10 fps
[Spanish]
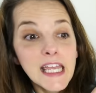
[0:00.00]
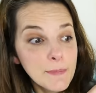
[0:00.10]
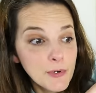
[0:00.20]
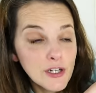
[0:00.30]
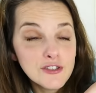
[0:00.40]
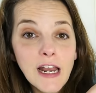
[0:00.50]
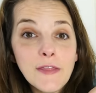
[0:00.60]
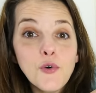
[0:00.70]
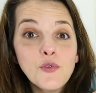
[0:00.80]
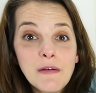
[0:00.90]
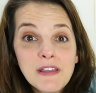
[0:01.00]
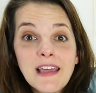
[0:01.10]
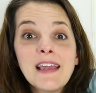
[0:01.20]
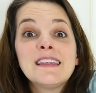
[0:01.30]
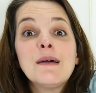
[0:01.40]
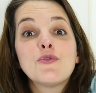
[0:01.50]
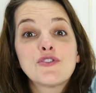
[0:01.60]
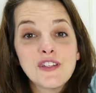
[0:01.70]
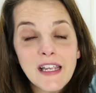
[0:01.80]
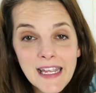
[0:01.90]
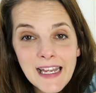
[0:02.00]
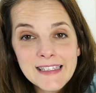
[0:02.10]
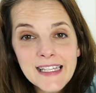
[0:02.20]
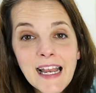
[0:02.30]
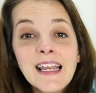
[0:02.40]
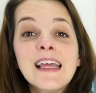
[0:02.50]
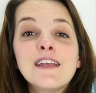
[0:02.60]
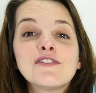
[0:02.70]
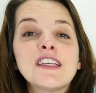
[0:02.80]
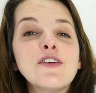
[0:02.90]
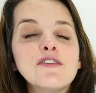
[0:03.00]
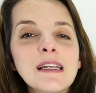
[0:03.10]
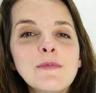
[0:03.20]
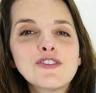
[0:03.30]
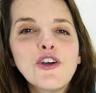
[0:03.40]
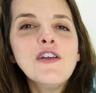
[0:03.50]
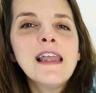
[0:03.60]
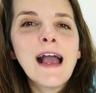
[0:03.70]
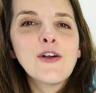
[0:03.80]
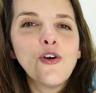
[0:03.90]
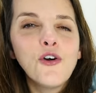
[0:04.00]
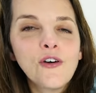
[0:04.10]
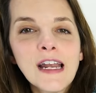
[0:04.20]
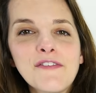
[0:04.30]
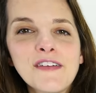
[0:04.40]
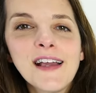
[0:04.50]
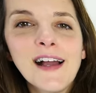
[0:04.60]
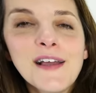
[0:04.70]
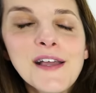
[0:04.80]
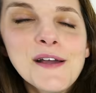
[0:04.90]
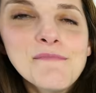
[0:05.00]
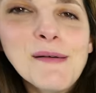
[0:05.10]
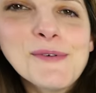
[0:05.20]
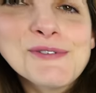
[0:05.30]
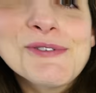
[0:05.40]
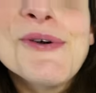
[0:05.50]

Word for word: Y por el otro lado, una vez que quitamos el lateral, nos encontramos con la cojográfica. Vamos,